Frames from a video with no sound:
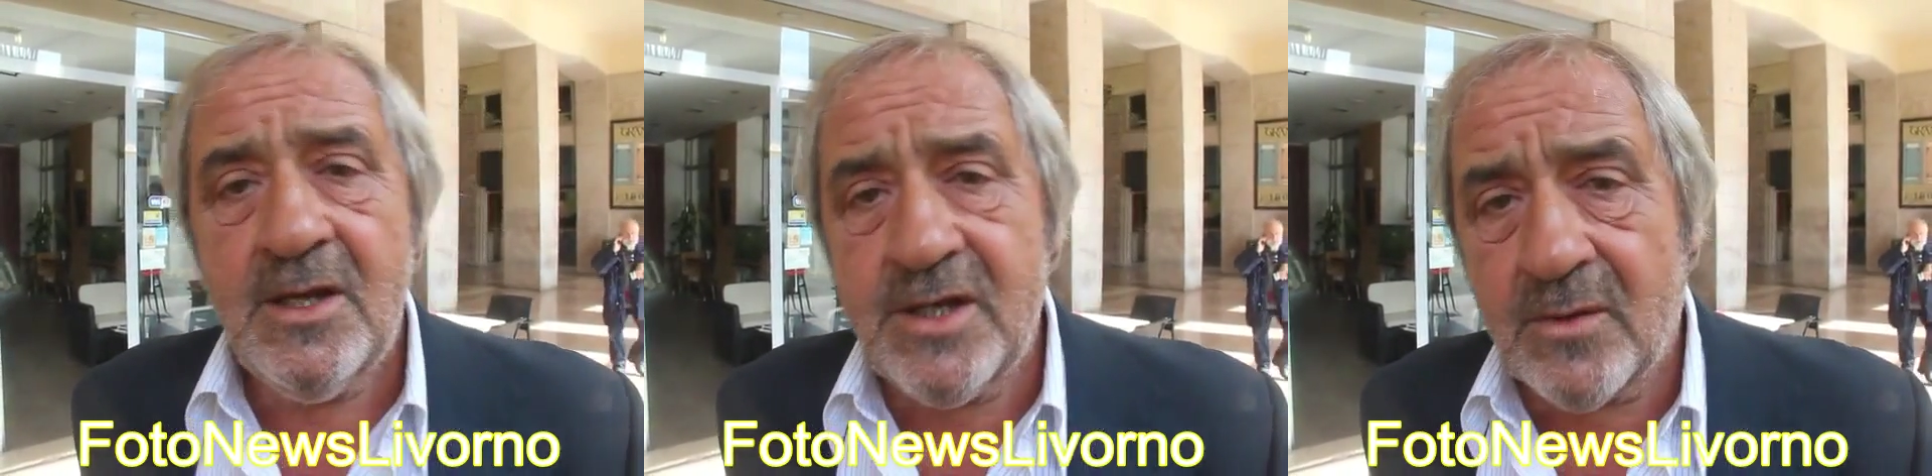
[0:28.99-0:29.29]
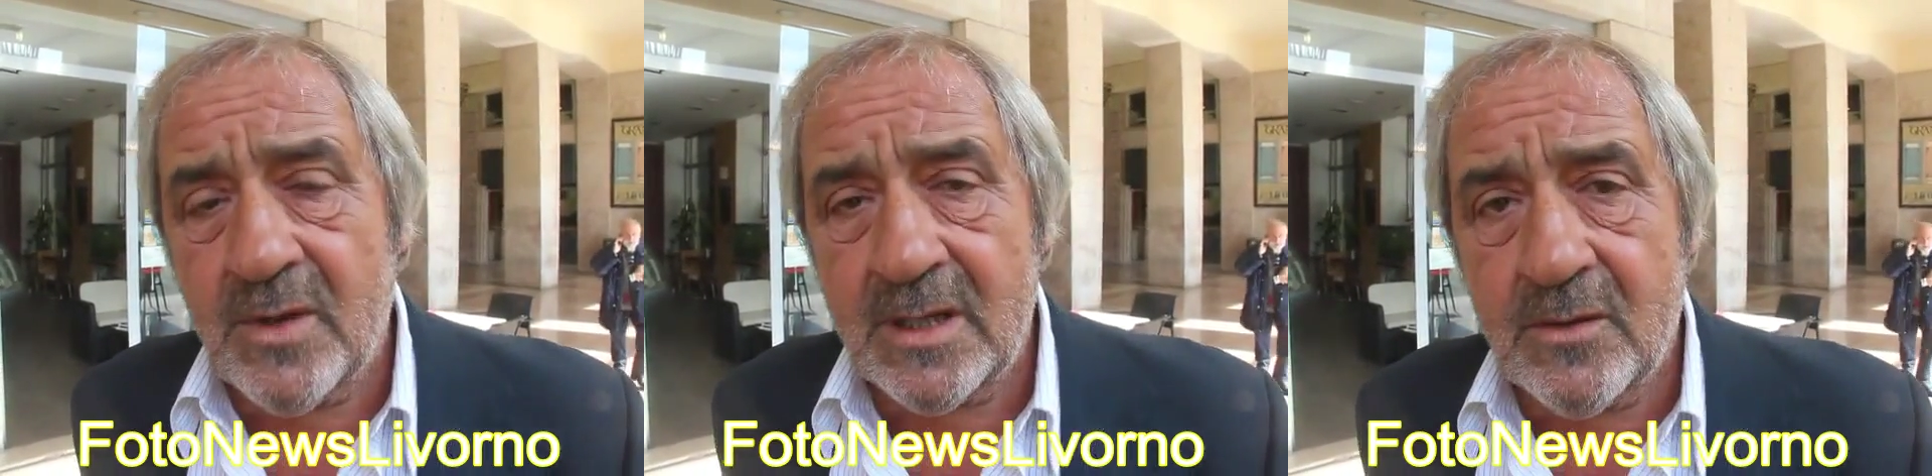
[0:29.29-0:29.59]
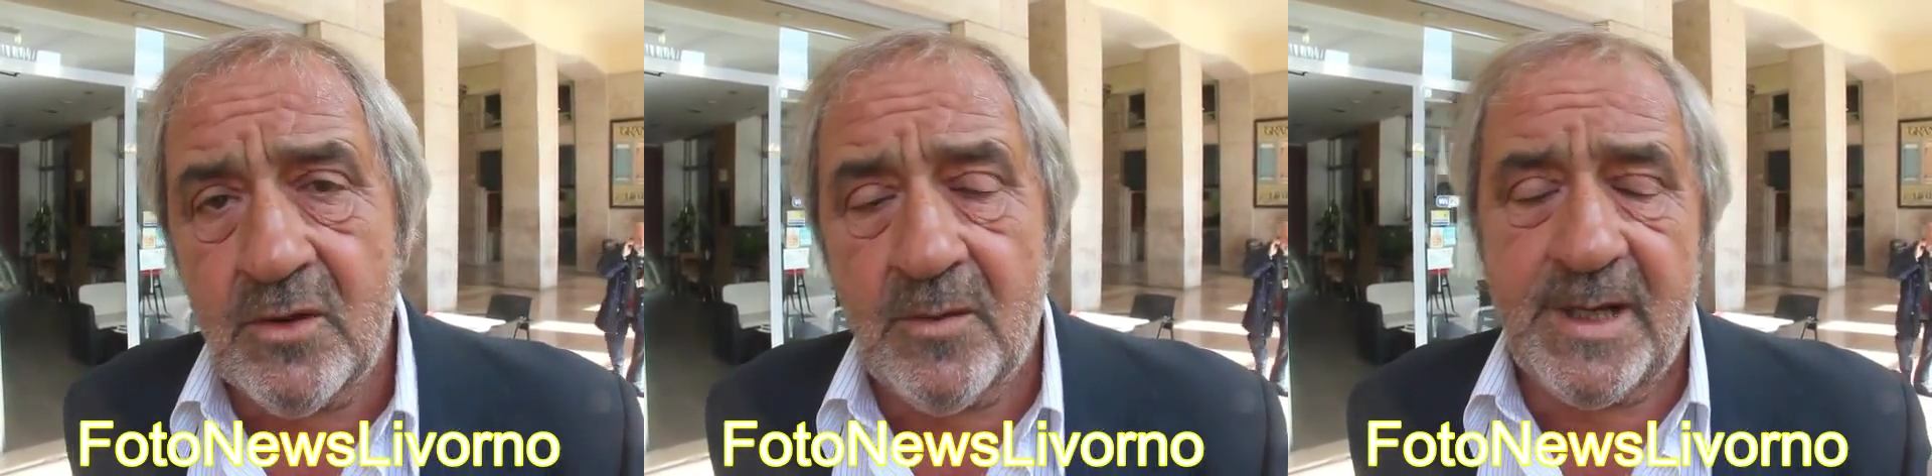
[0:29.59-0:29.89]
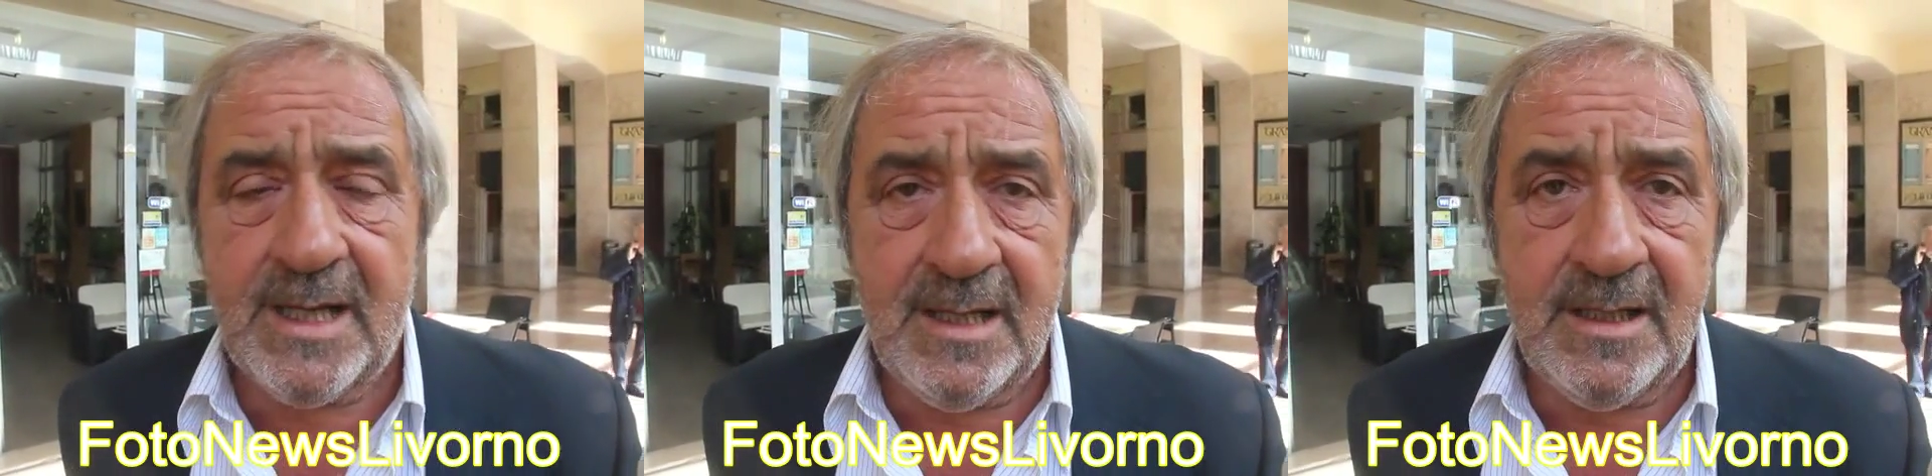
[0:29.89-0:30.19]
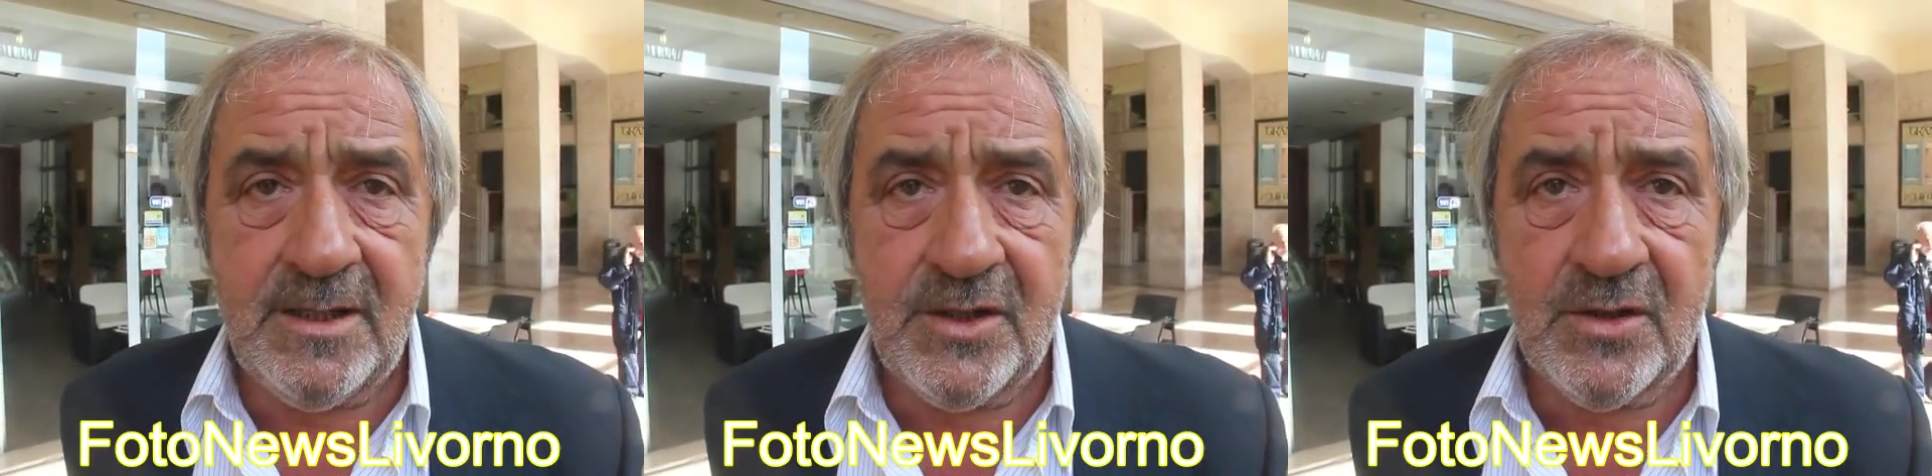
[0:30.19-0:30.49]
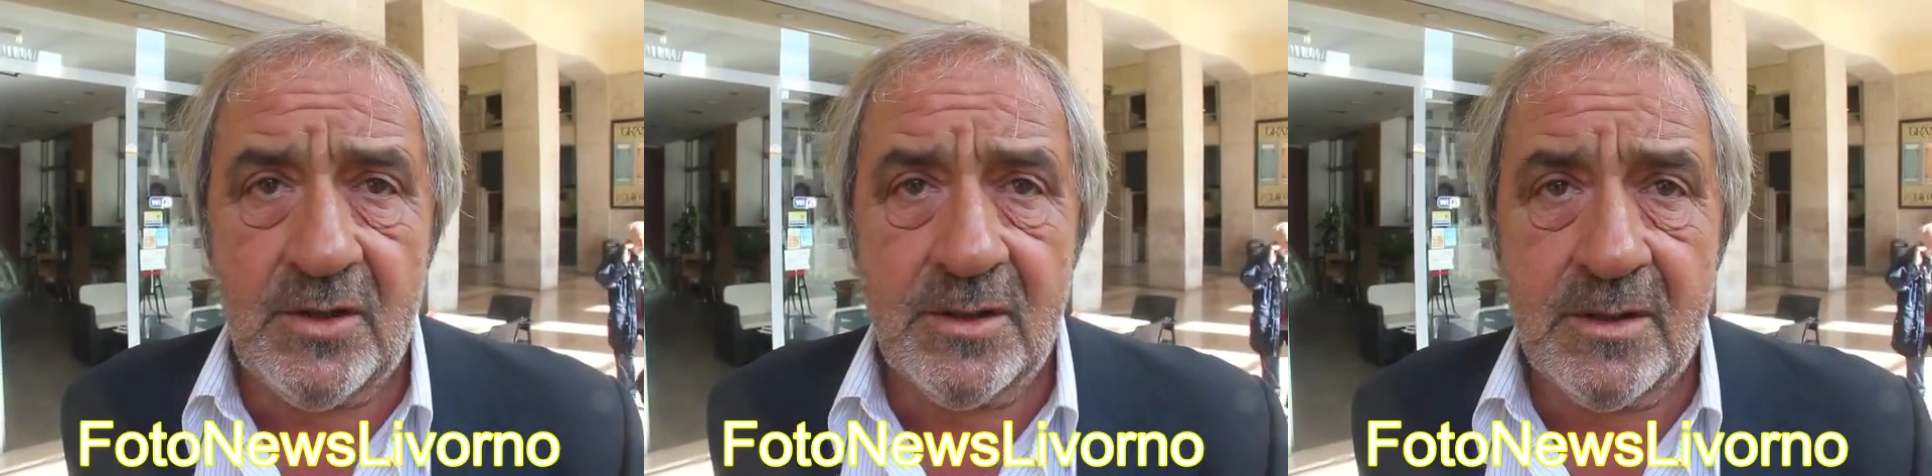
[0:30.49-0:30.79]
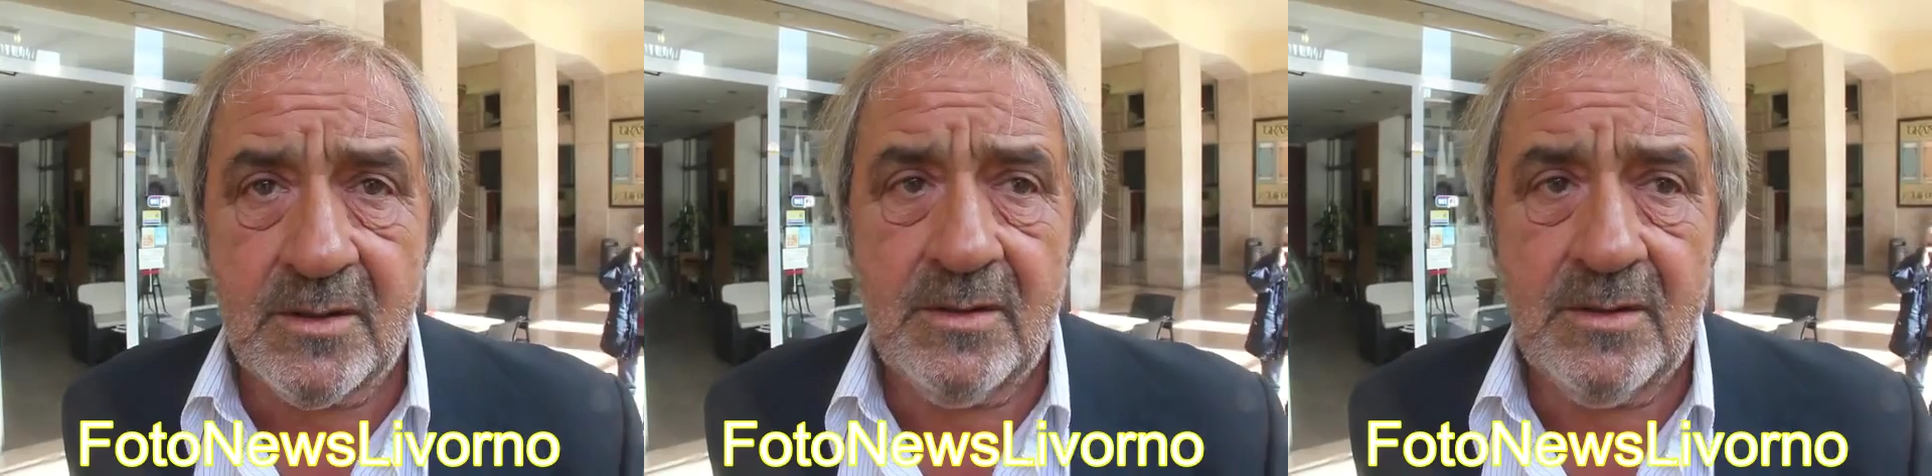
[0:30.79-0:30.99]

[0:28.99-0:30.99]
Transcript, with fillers: c'è qualcuno parla di 18,